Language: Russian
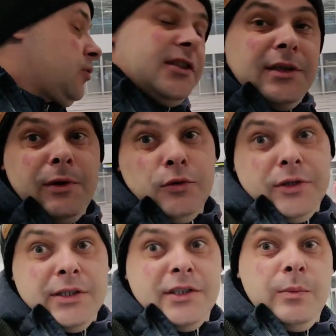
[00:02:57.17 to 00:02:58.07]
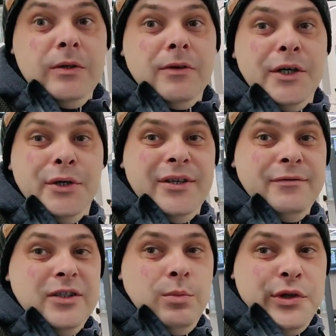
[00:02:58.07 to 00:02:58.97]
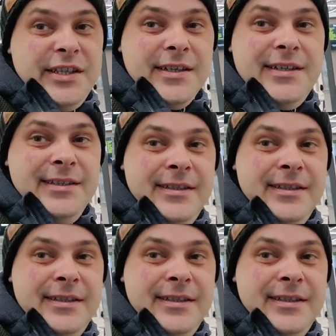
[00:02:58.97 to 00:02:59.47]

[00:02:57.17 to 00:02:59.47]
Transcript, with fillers: куда самолеты отбывают от а будья.